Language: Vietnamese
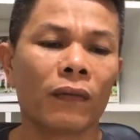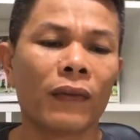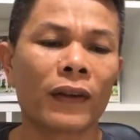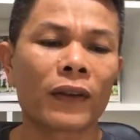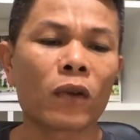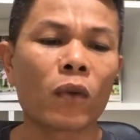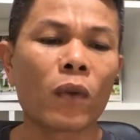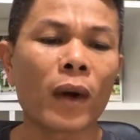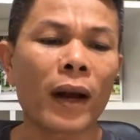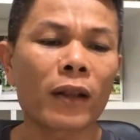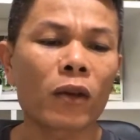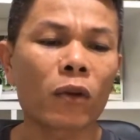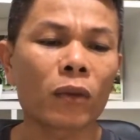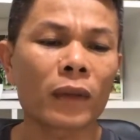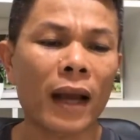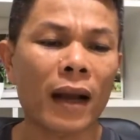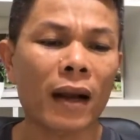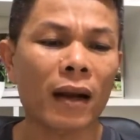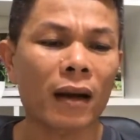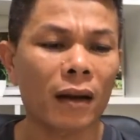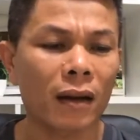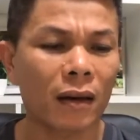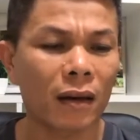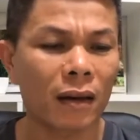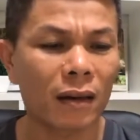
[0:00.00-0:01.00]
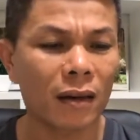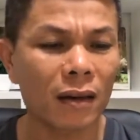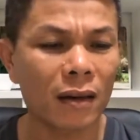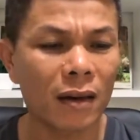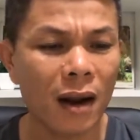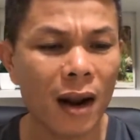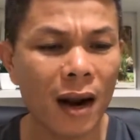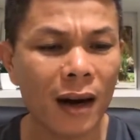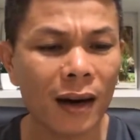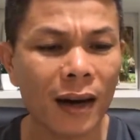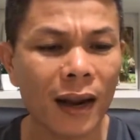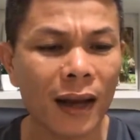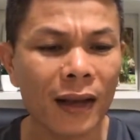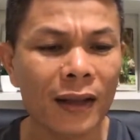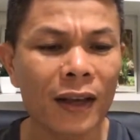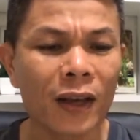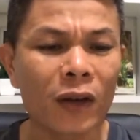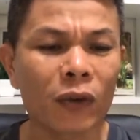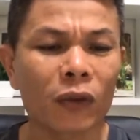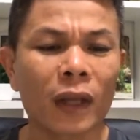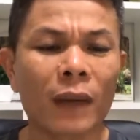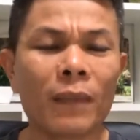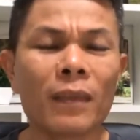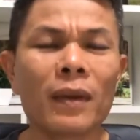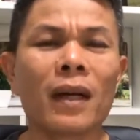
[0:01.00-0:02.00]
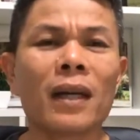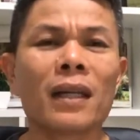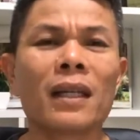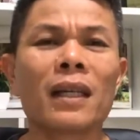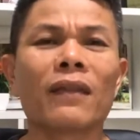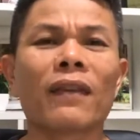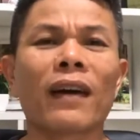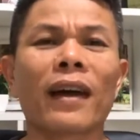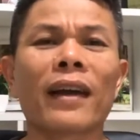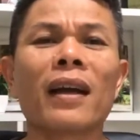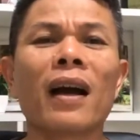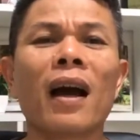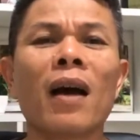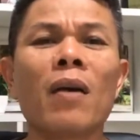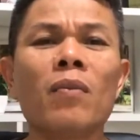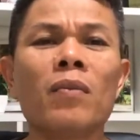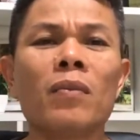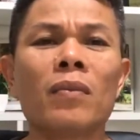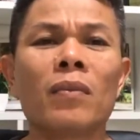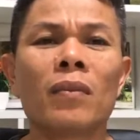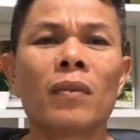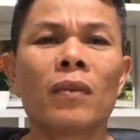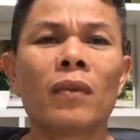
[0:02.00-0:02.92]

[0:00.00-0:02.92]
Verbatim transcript: và xung anh chúng ta rất là nhiều tấm gương như vậy không